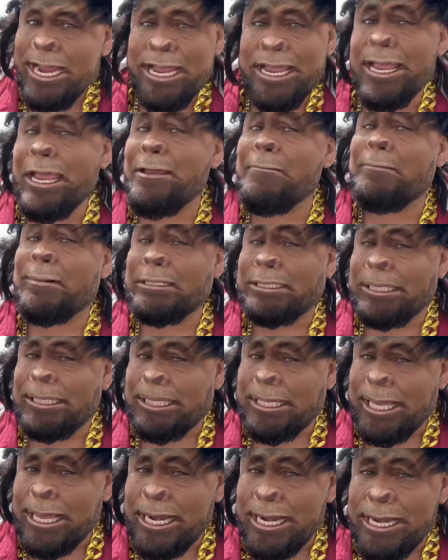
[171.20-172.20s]
y más si
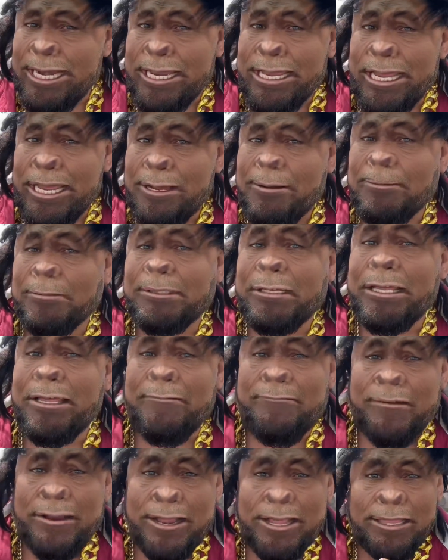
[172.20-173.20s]
tienen hijos de
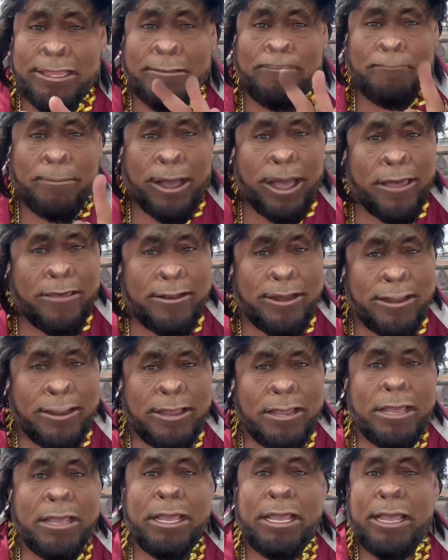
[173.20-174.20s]
diferente padre.
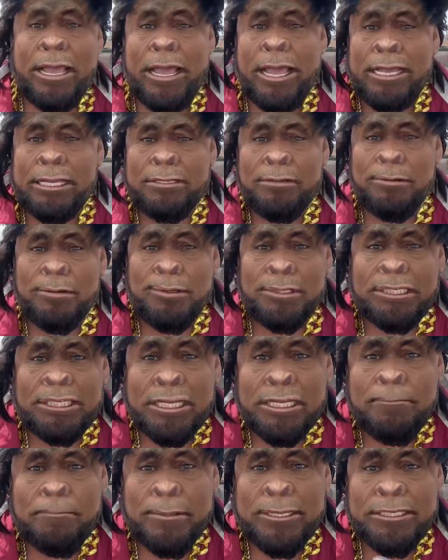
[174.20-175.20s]
Esa es nuestra
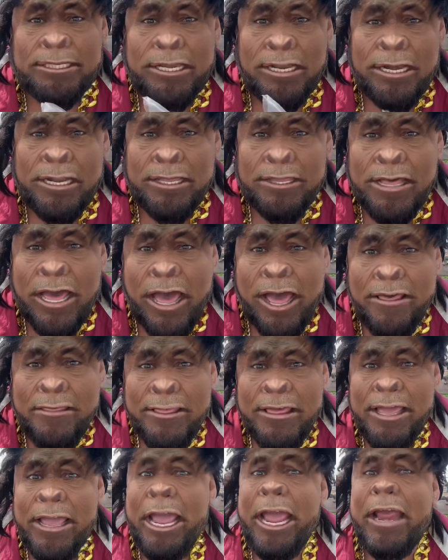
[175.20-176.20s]
especialidad
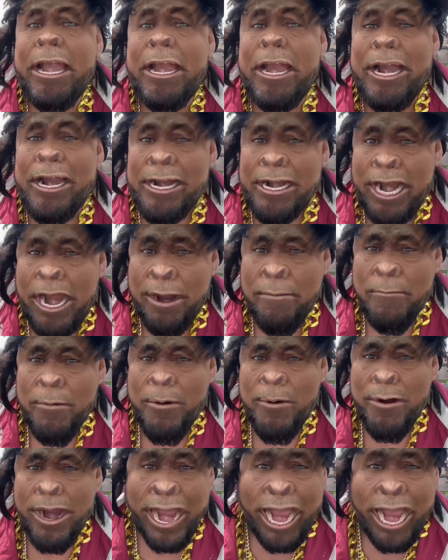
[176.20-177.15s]
en el ramo.